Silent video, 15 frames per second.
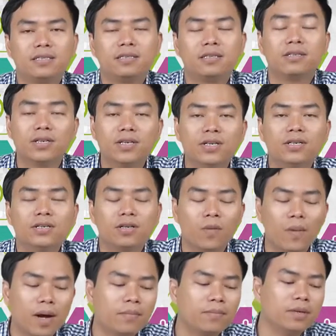thứ tư đúng
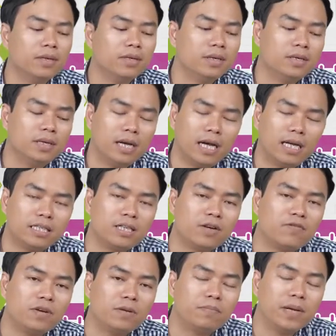không à,
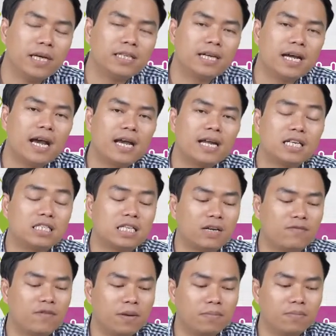trong phần P thứ hai là sản
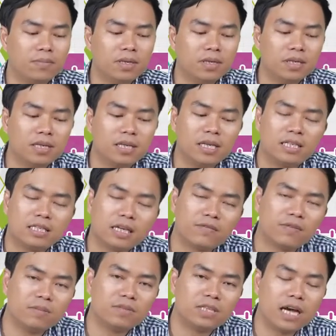phẩm thì sản
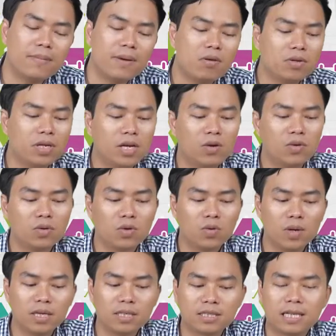phẩm giá bao nhiêu đúng
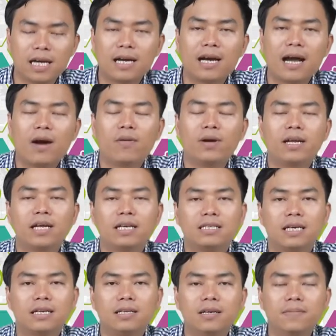không ạ giá cao hay là
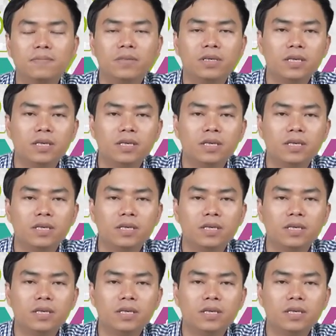giá thấp